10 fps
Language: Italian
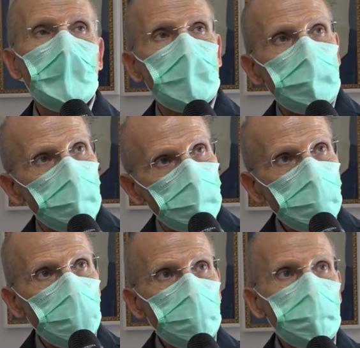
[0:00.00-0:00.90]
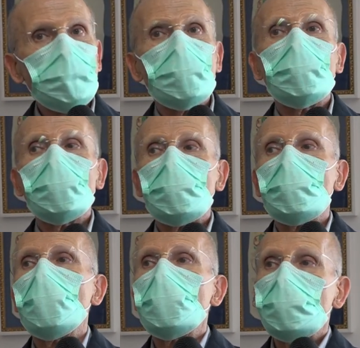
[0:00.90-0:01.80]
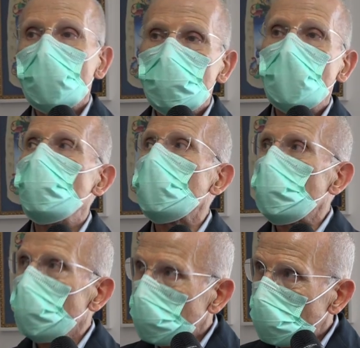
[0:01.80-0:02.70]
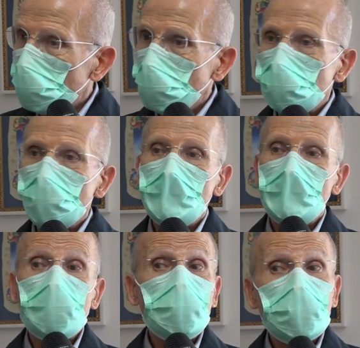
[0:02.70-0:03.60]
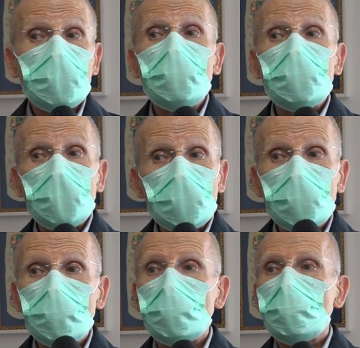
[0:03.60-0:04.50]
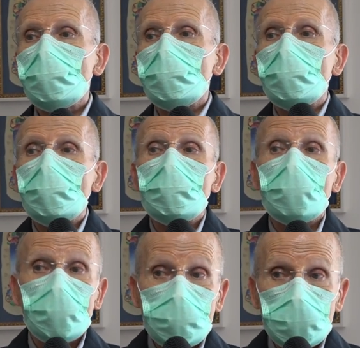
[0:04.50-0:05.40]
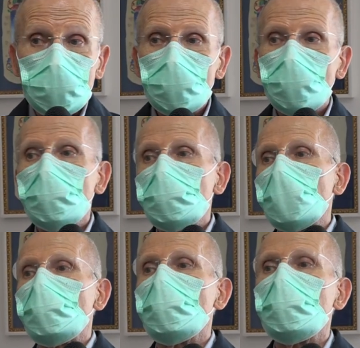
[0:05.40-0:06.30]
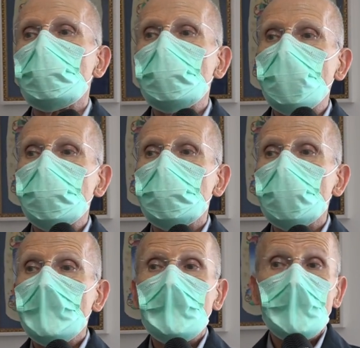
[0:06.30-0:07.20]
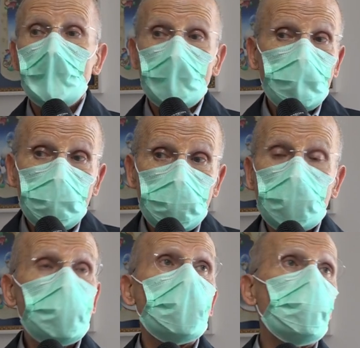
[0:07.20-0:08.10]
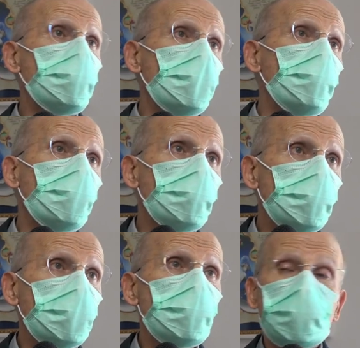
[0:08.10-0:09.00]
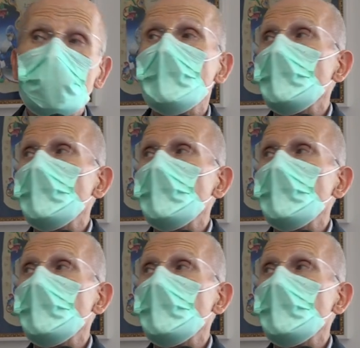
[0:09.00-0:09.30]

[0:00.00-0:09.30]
Ce lo teniamo tutto nel nostro cuore, ci auguriamo che prosegua evidentemente anche con il suo istituto così come è stato in questi anni, noi saremo sempre noi stessi.